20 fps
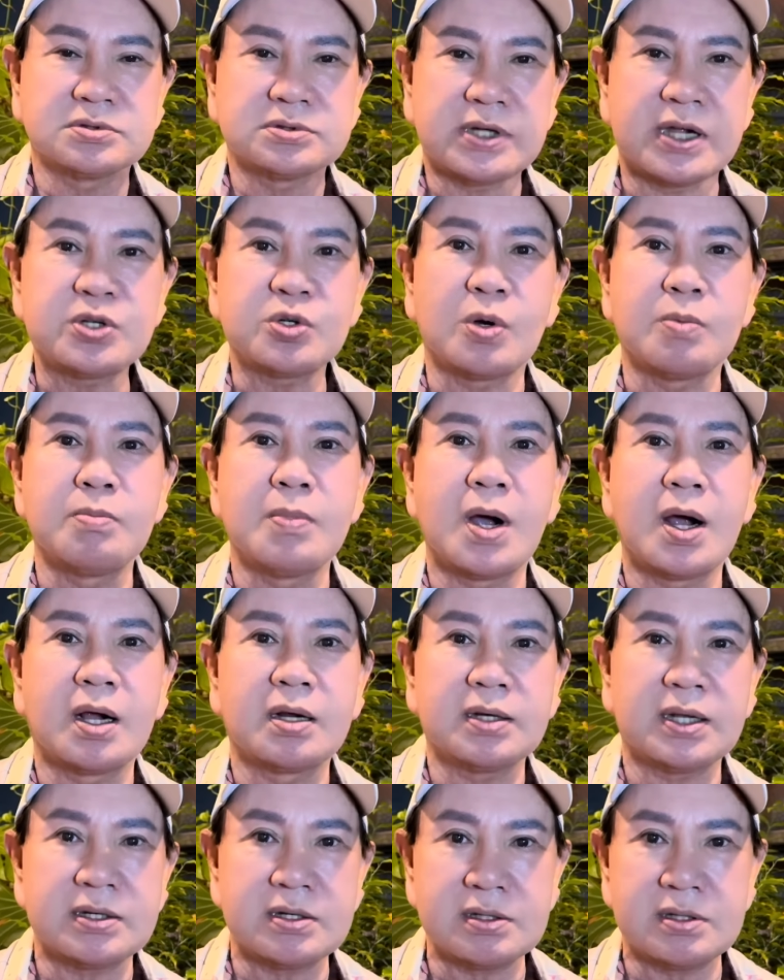anh còn
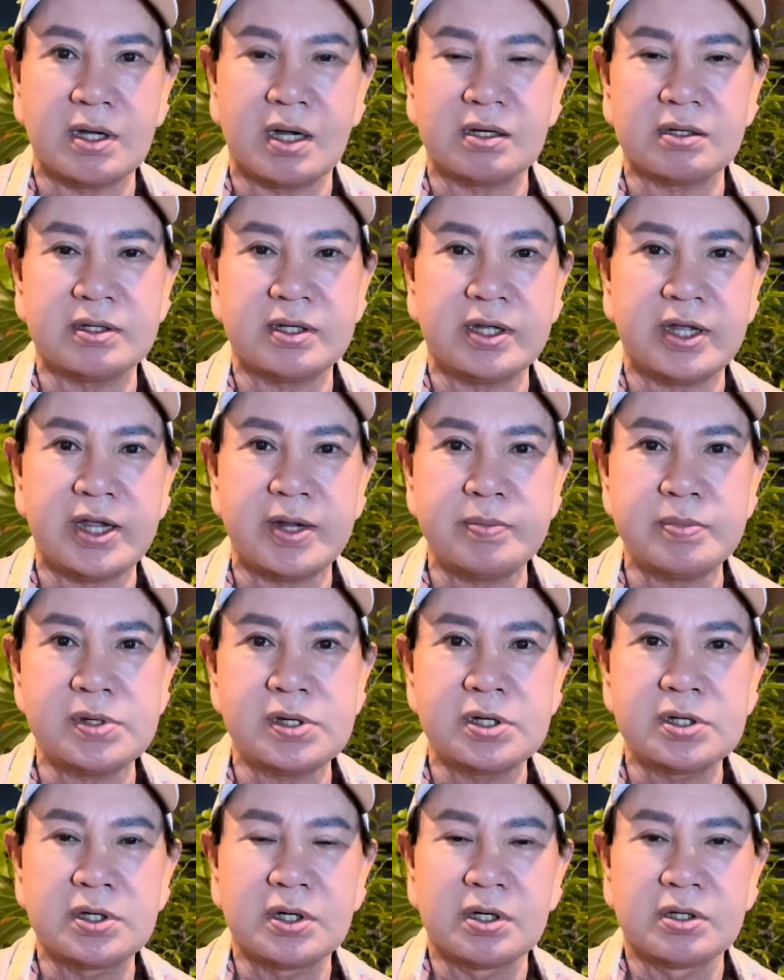mừng nó nói thật với em
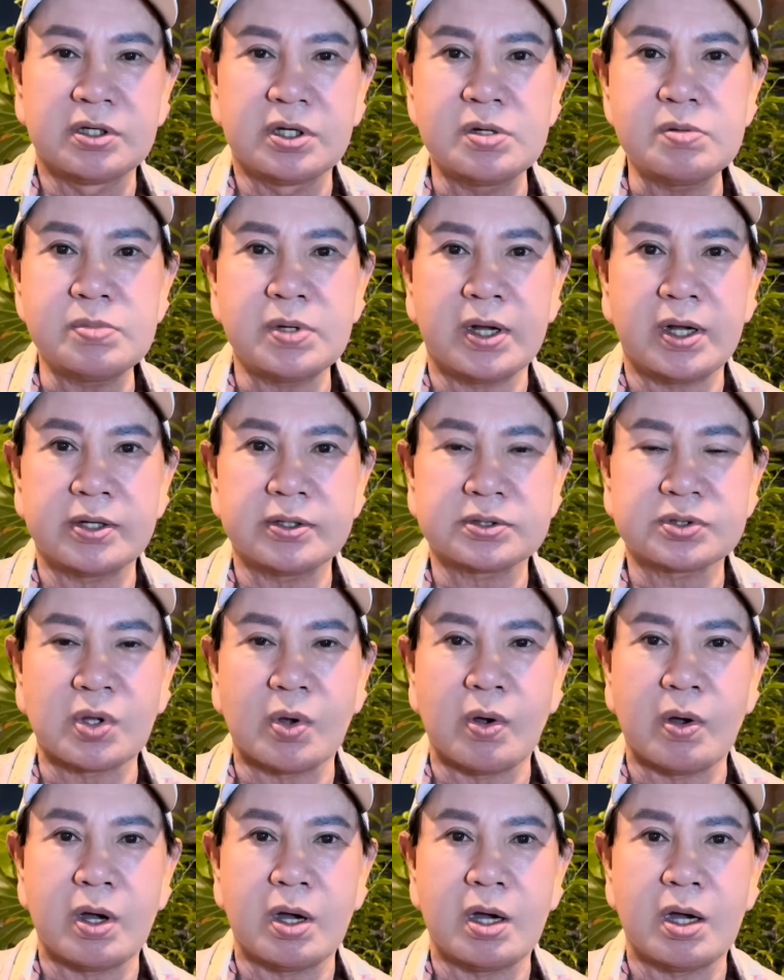nếu mà
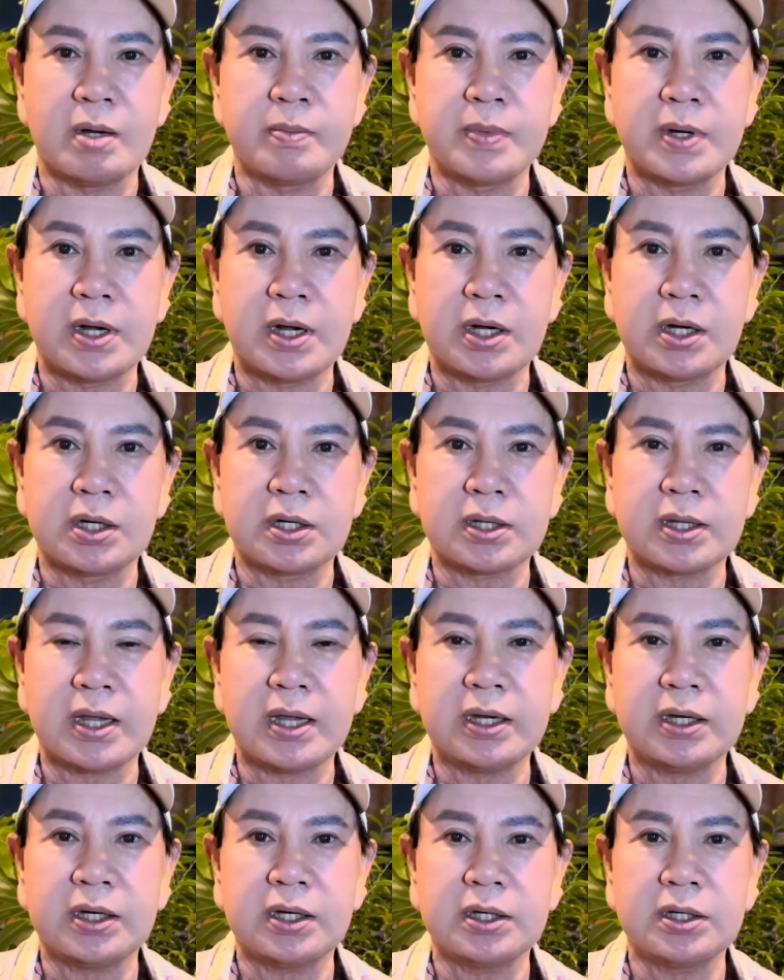tòa mà người
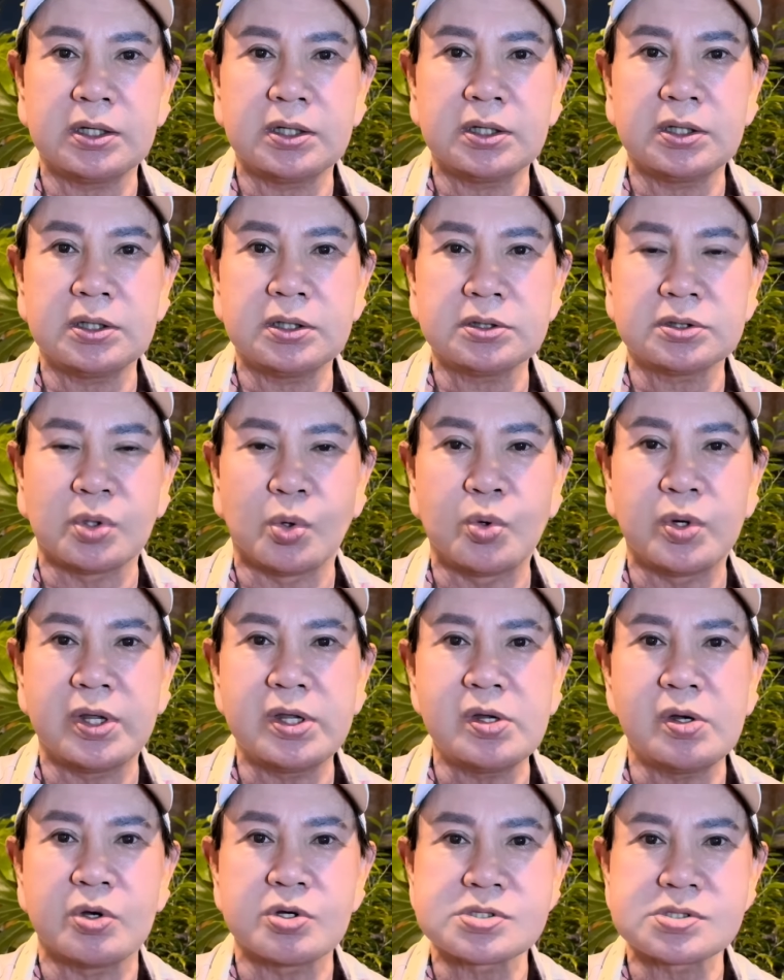ta thụ
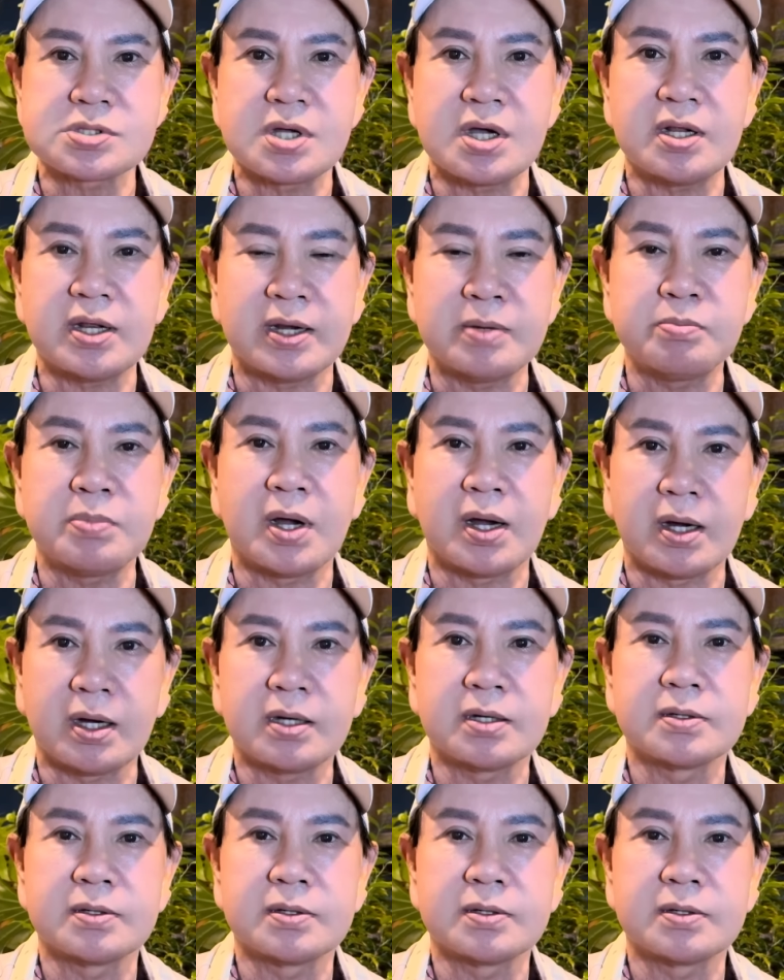lý hồ sơ là anh mừng